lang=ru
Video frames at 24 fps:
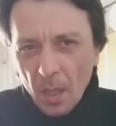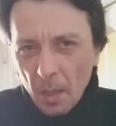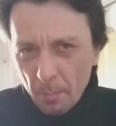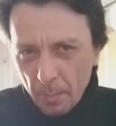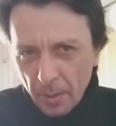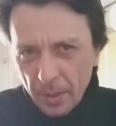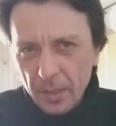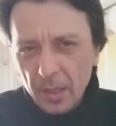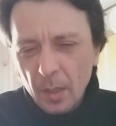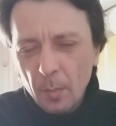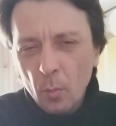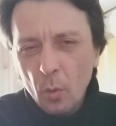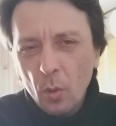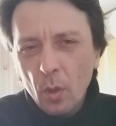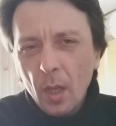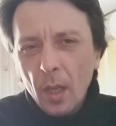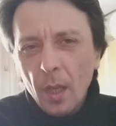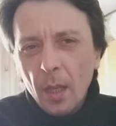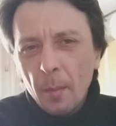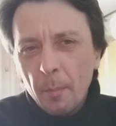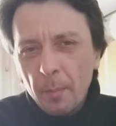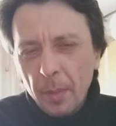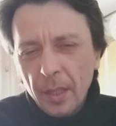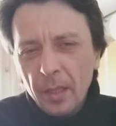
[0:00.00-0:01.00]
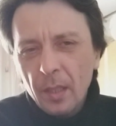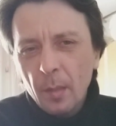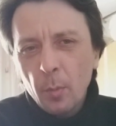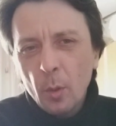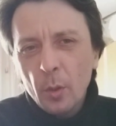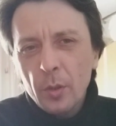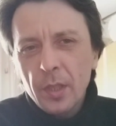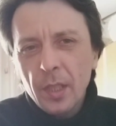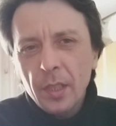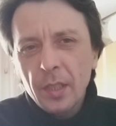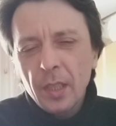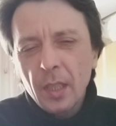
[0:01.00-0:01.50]
Поэтому при
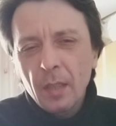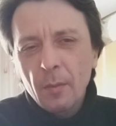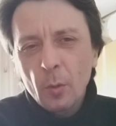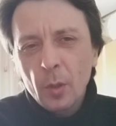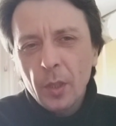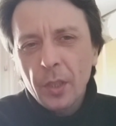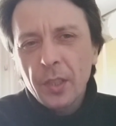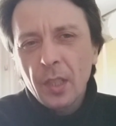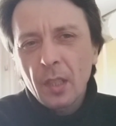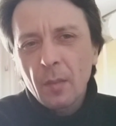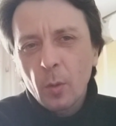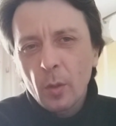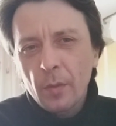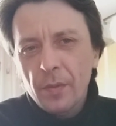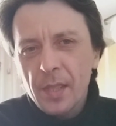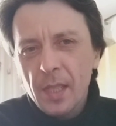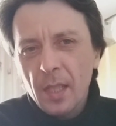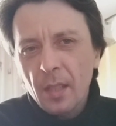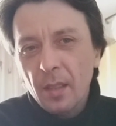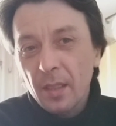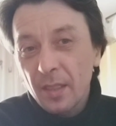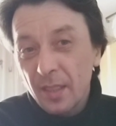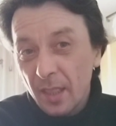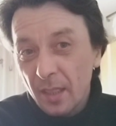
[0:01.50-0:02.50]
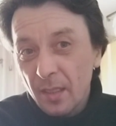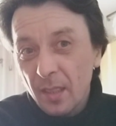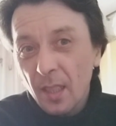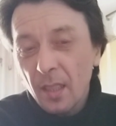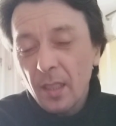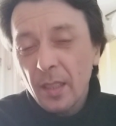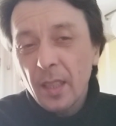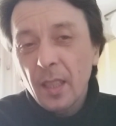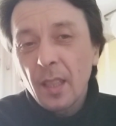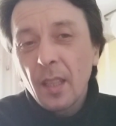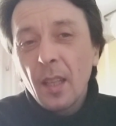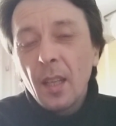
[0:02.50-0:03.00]
наблюдении вот этих вот всех
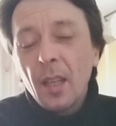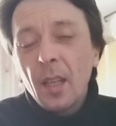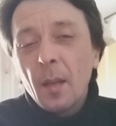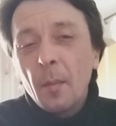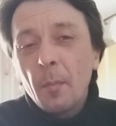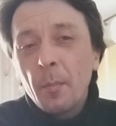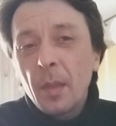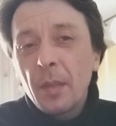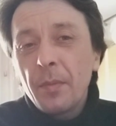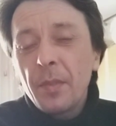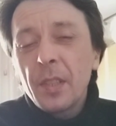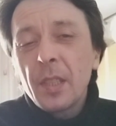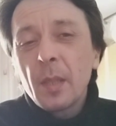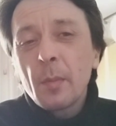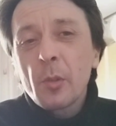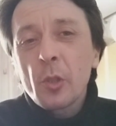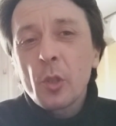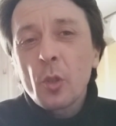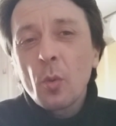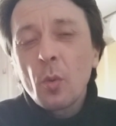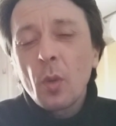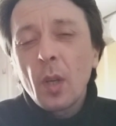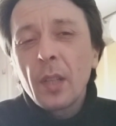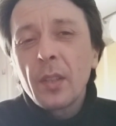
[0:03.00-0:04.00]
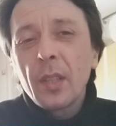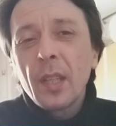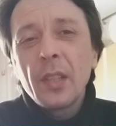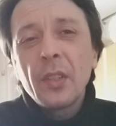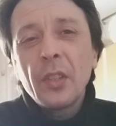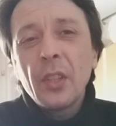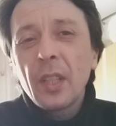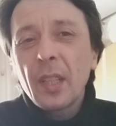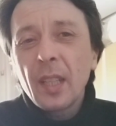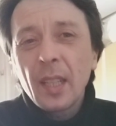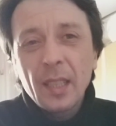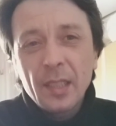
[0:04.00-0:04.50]
деталей мы видим, что она
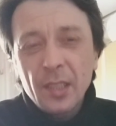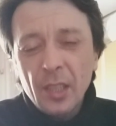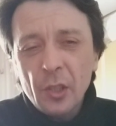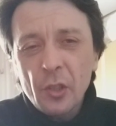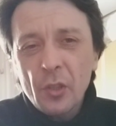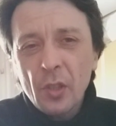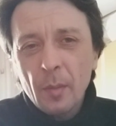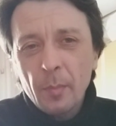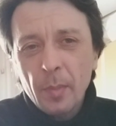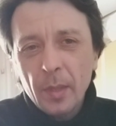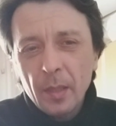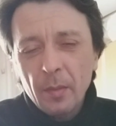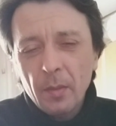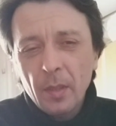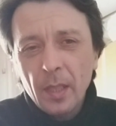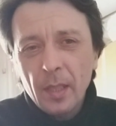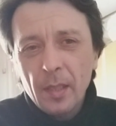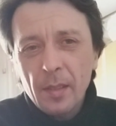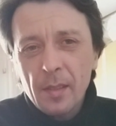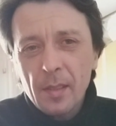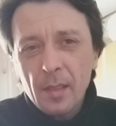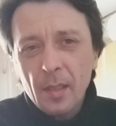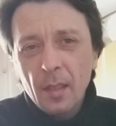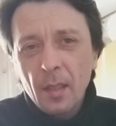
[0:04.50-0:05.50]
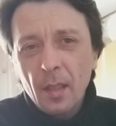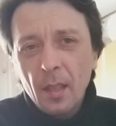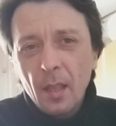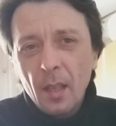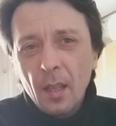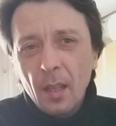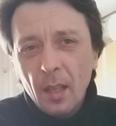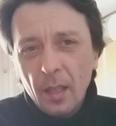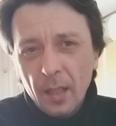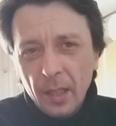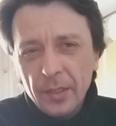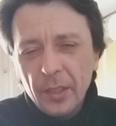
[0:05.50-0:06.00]
не хаотично появляется,
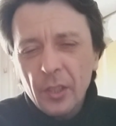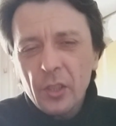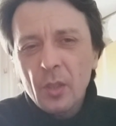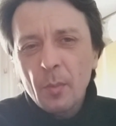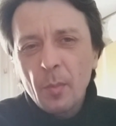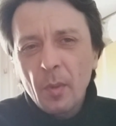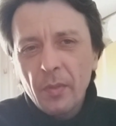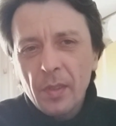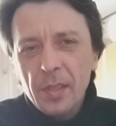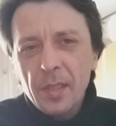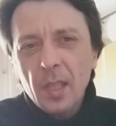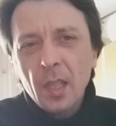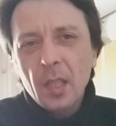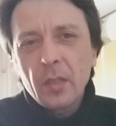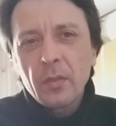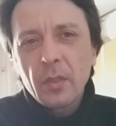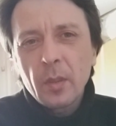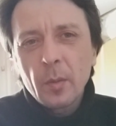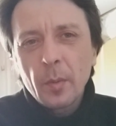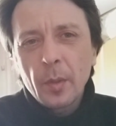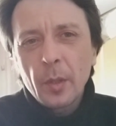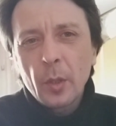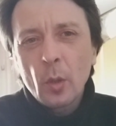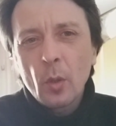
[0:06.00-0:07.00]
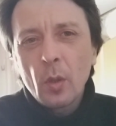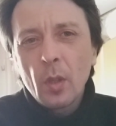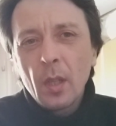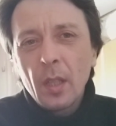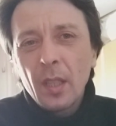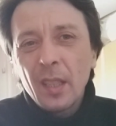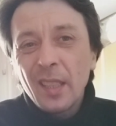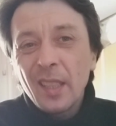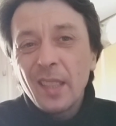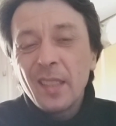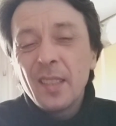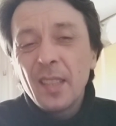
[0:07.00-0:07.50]
а, конечно, мы выстраиваем ее
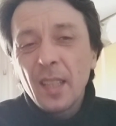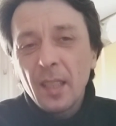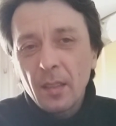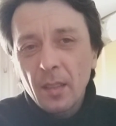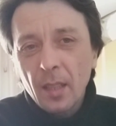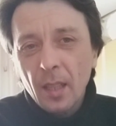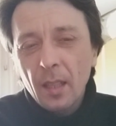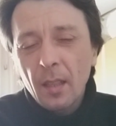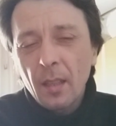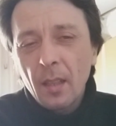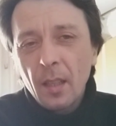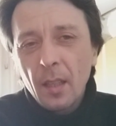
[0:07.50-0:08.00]
идейно.